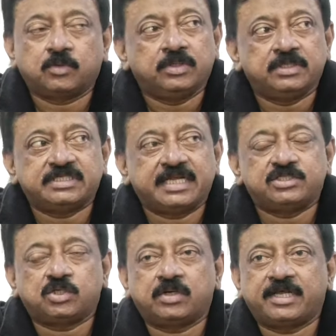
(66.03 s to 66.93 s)
కొన్ని
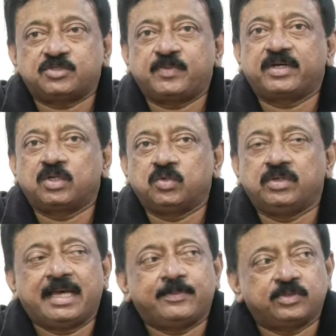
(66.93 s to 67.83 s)
సెన్సార్ ఆస్పెక్ట్లు
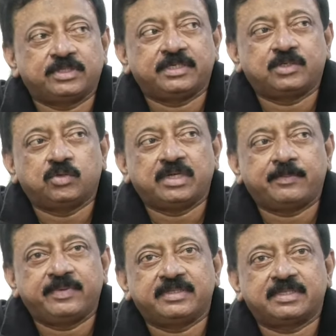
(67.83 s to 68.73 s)
లేకపోతే కొన్ని
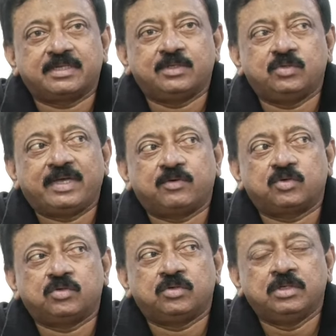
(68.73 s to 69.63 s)
అభ్యంతరాలు
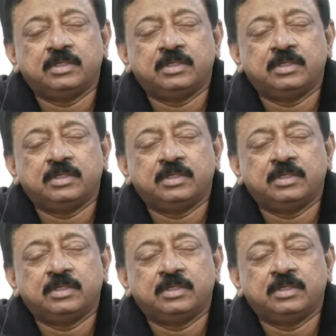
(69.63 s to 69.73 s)
ఎవరో